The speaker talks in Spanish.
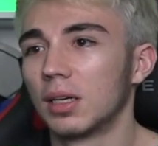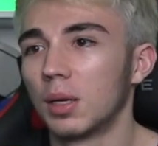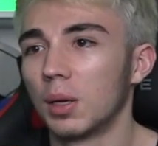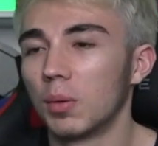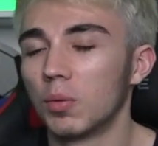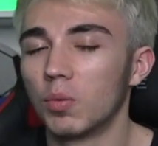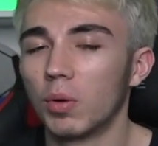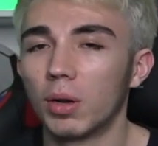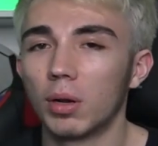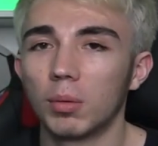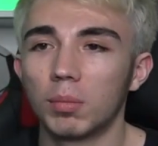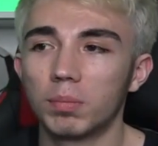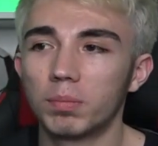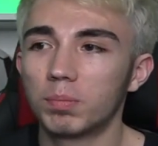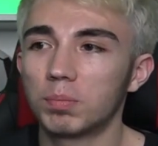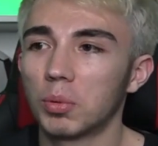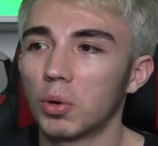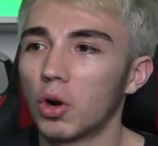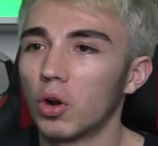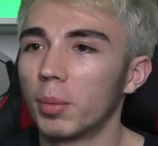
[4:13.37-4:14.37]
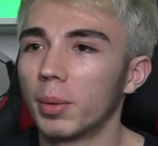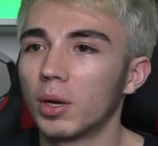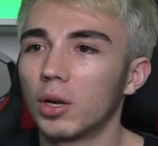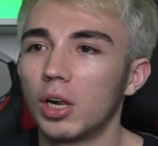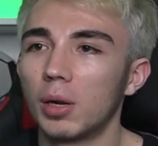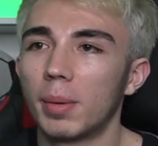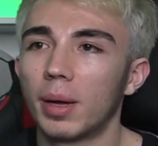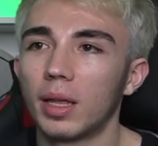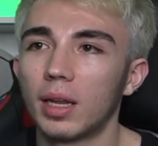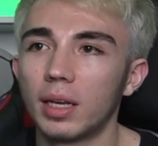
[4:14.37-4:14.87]
Bueno, por lo menos
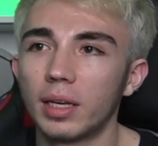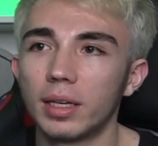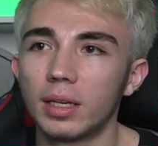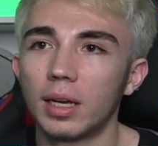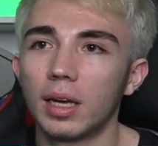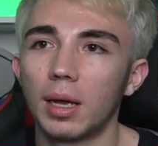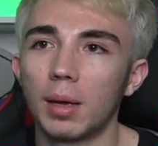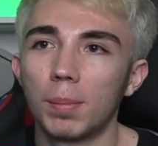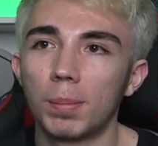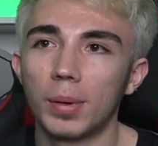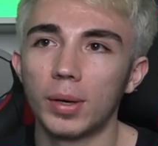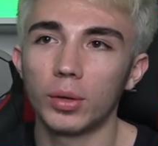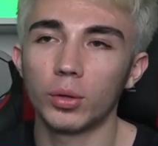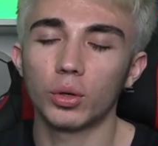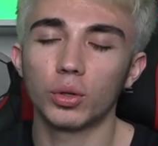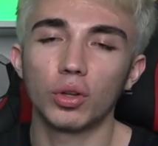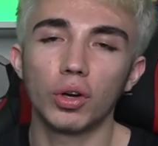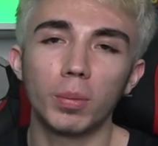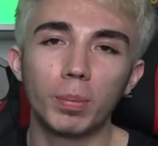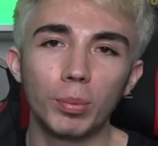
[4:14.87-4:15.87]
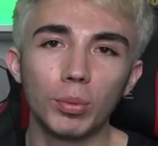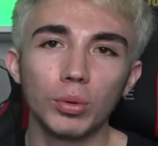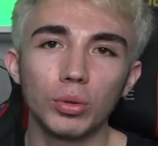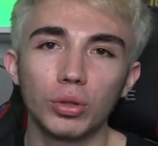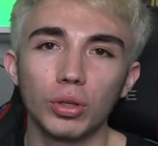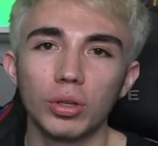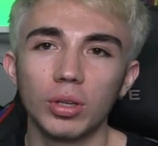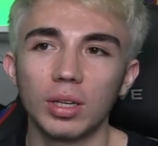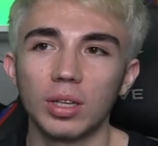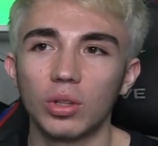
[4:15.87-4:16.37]
el Madrid eh, perdió dos
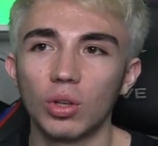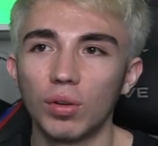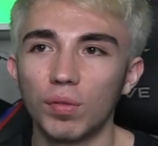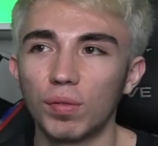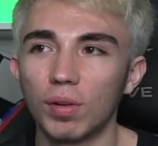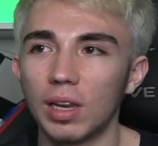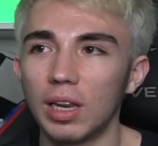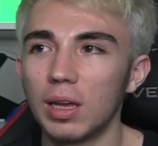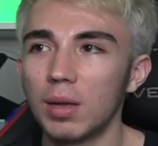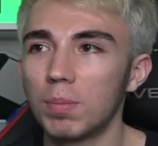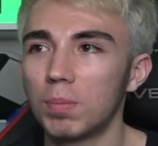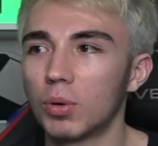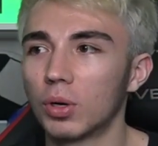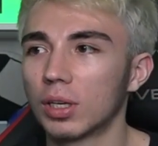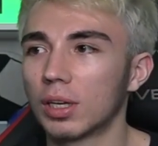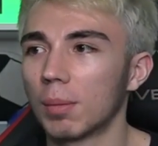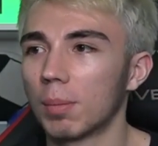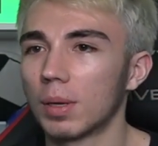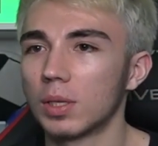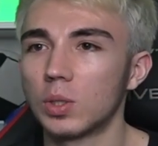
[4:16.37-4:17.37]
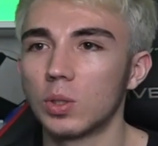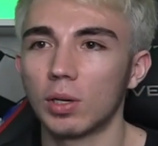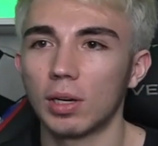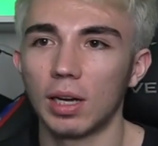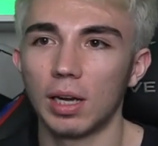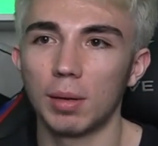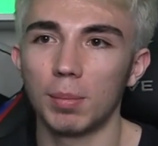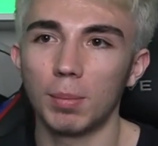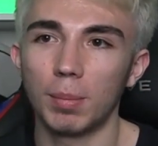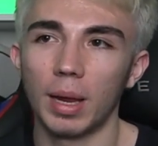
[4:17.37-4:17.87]
puntos. Estoy feliz porque pienso
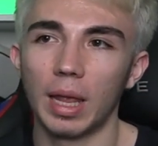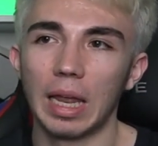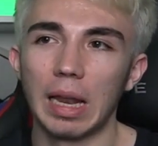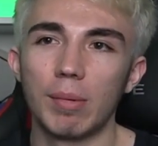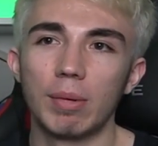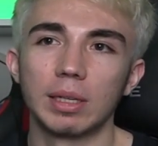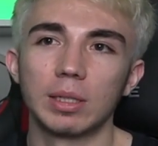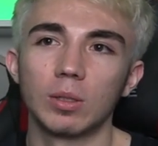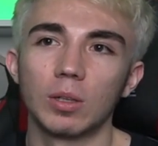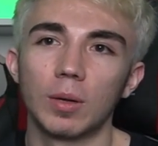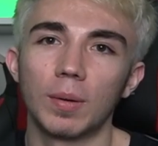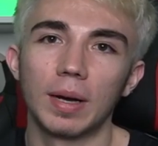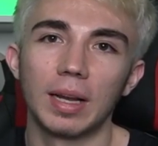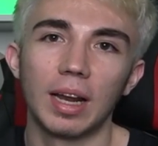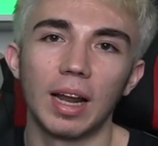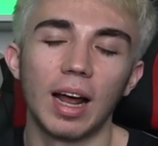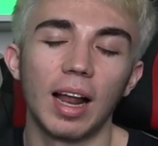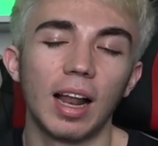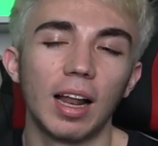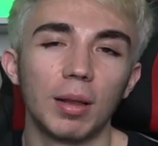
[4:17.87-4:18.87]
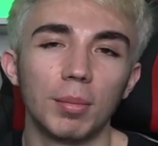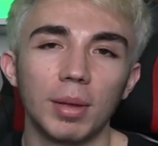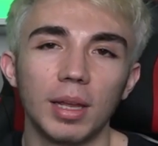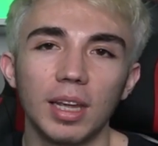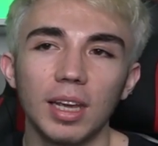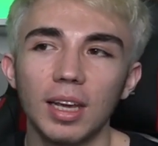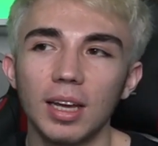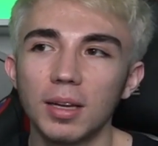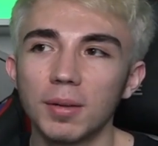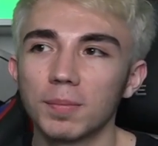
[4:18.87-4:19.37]
que mañana Barcelona gana a
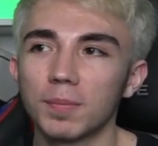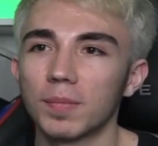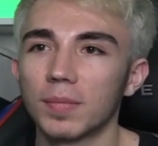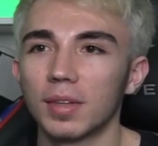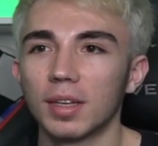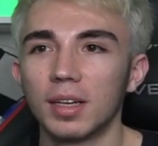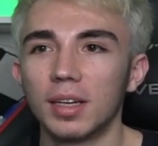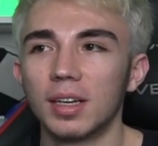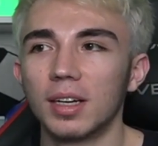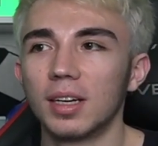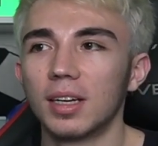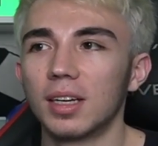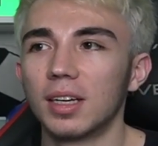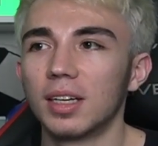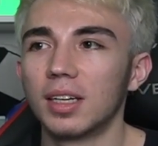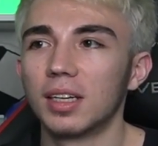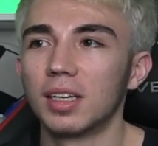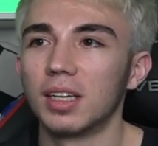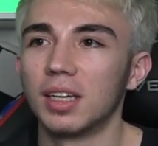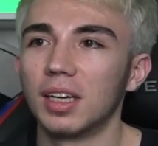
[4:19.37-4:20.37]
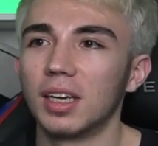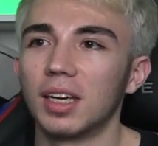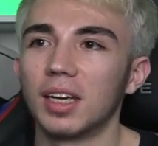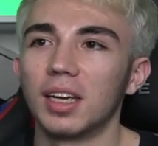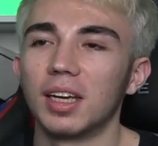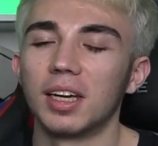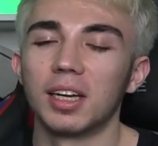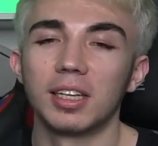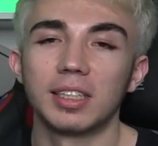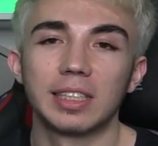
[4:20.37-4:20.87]
Almería.
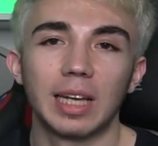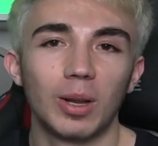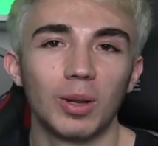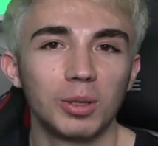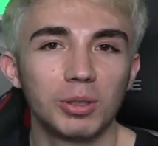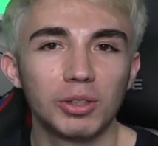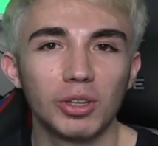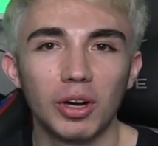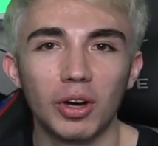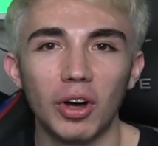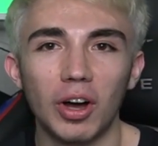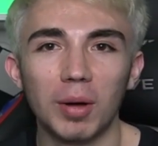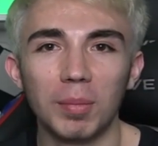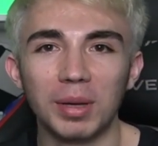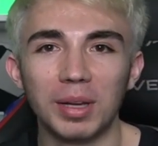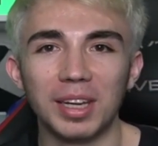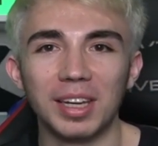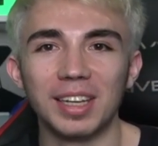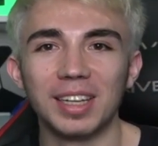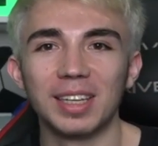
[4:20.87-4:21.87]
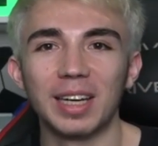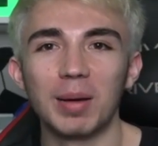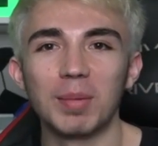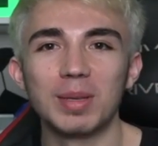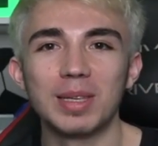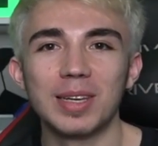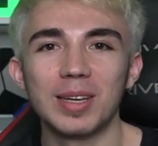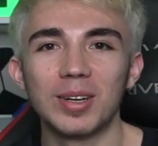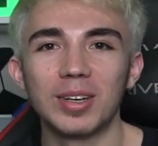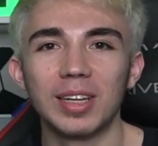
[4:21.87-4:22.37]
Y saludito a, mi, a mis
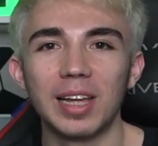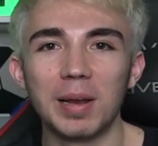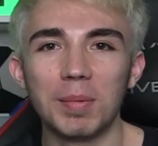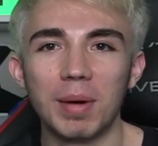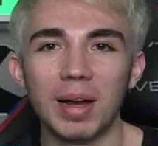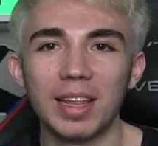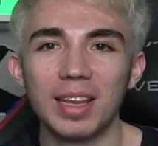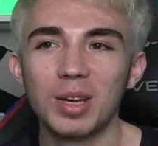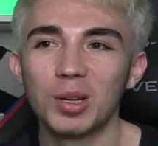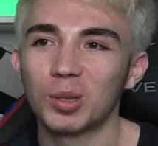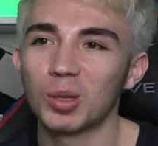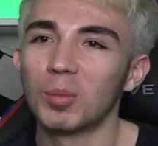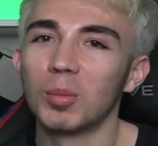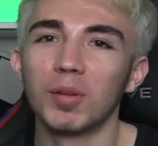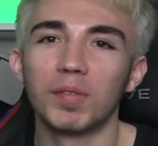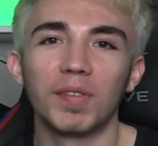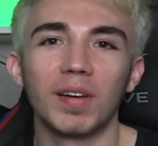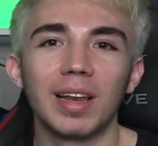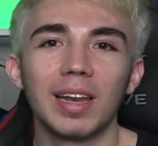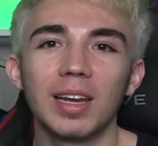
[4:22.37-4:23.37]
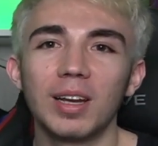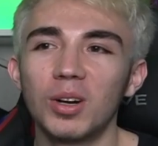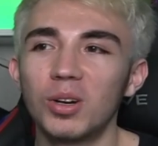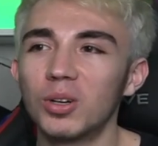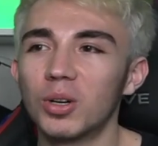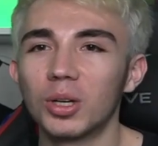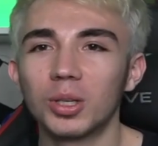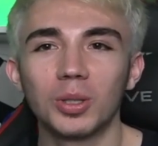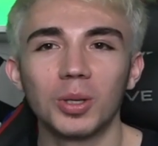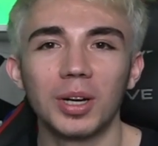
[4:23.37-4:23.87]
seguidores del Madrid, yo estoy muy feliz,
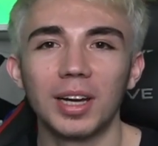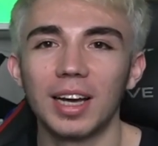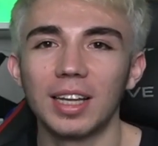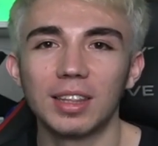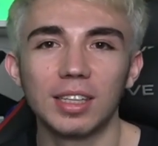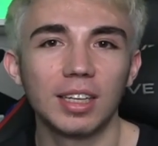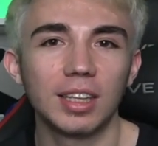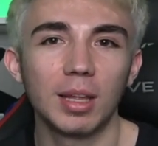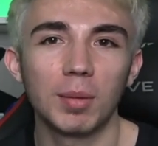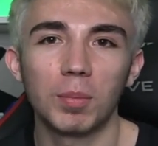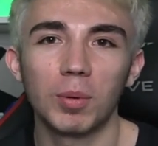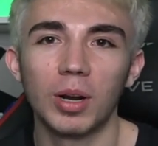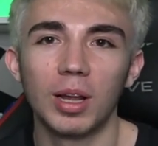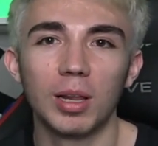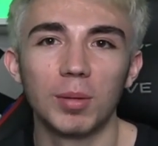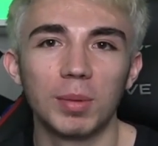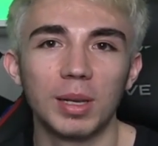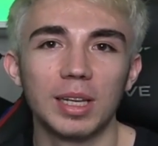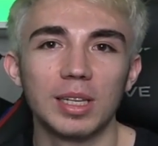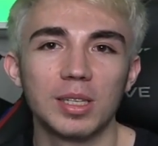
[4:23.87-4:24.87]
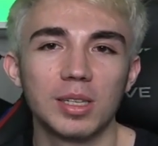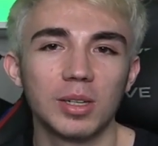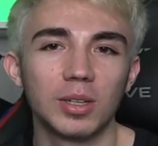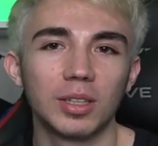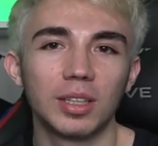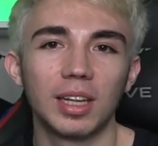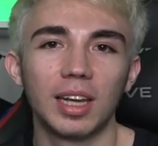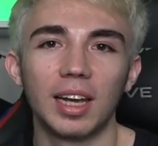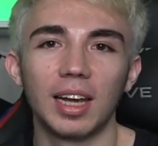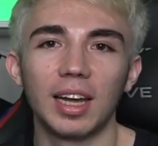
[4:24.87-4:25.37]
no estoy nada triste por la
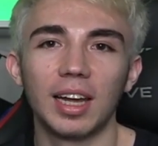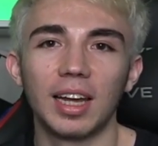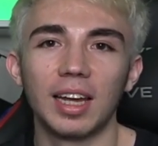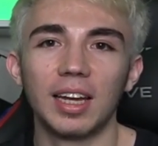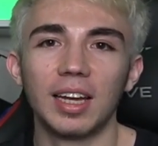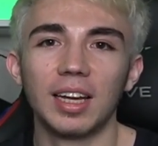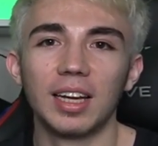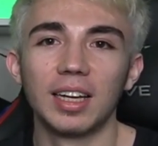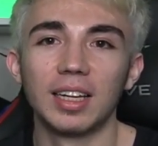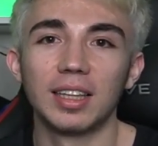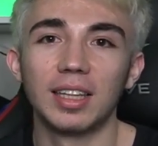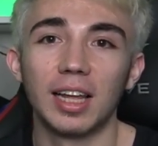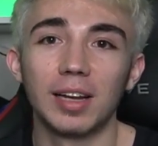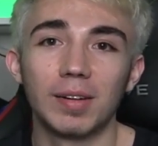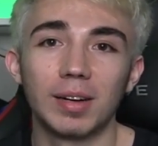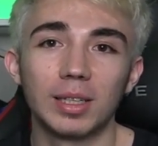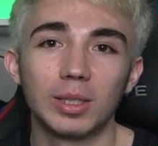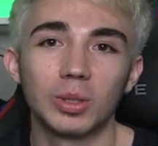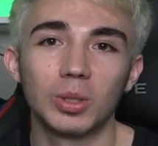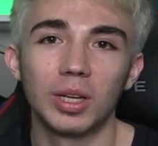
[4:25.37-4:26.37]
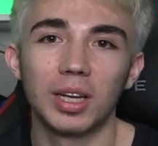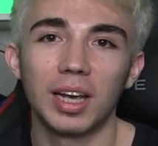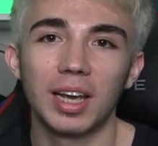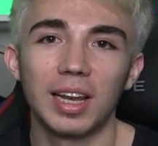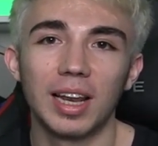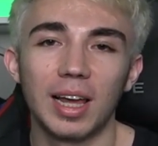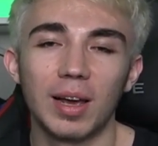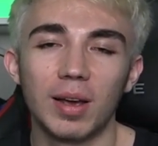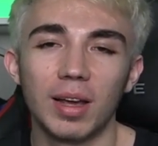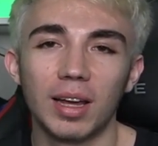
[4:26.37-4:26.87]
eliminación de, de la Barcelona en
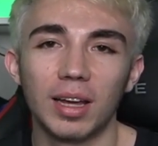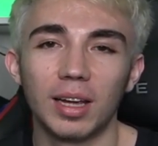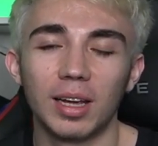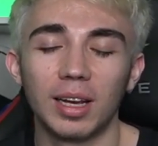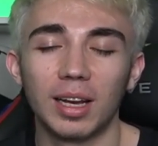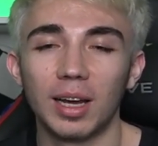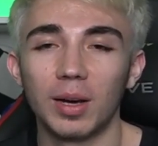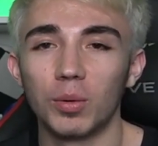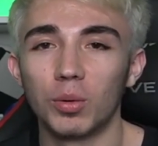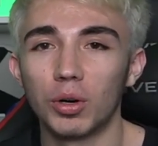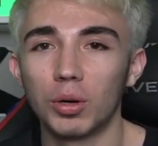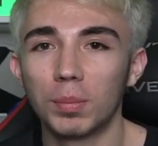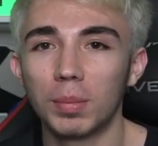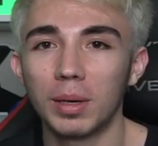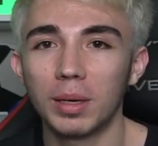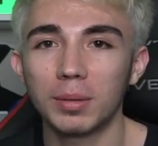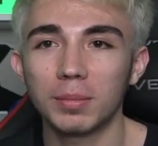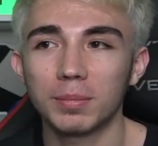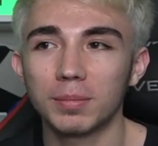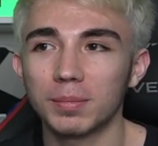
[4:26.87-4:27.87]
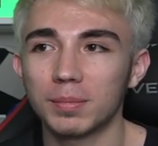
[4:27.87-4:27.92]
la, en la Europa.